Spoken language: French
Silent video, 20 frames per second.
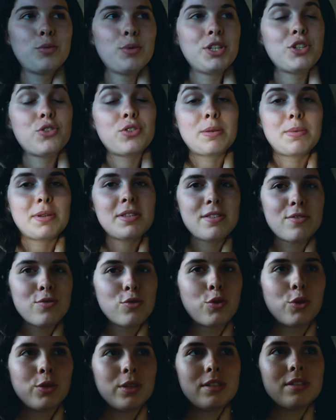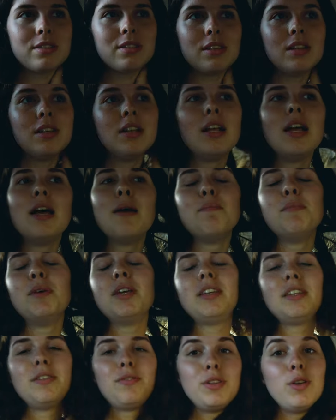Zwei, je sais pas si vous connaissez,
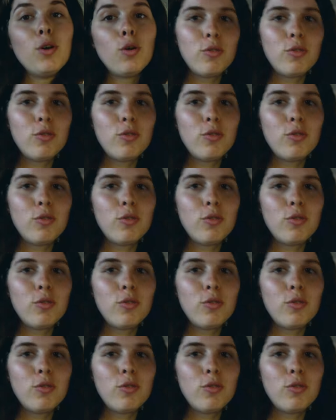mais qui vit